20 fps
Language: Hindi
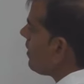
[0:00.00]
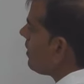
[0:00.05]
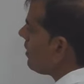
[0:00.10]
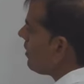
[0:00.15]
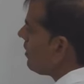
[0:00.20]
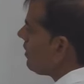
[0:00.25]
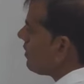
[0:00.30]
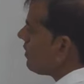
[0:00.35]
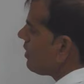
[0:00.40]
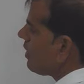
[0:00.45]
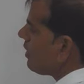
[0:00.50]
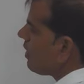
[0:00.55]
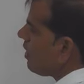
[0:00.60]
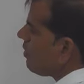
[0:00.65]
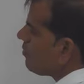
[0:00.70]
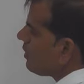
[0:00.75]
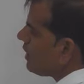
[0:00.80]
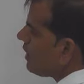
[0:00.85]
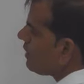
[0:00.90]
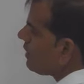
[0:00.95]
इनका काम
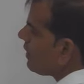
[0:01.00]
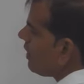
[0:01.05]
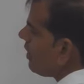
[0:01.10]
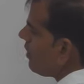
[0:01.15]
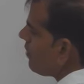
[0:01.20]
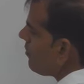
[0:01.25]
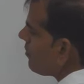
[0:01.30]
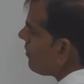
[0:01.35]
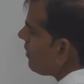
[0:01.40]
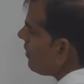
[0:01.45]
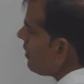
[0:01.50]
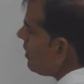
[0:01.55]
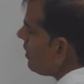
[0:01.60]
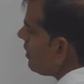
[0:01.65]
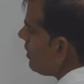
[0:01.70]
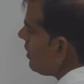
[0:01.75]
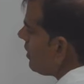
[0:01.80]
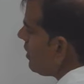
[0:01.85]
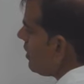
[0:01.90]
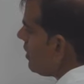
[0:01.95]
क्या था
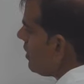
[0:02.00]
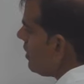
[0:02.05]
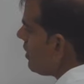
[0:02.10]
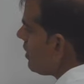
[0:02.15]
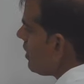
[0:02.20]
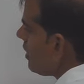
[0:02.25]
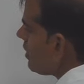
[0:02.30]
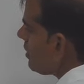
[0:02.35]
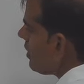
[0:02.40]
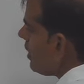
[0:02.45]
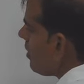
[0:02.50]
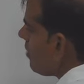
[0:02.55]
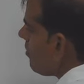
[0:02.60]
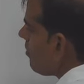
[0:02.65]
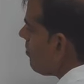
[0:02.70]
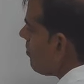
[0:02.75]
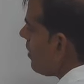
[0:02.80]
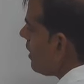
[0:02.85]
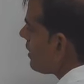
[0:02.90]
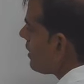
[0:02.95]
इनका था
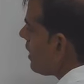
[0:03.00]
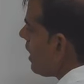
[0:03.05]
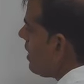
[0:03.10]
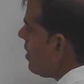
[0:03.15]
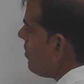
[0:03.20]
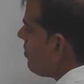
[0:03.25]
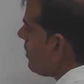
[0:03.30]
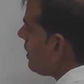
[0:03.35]
बटाई पर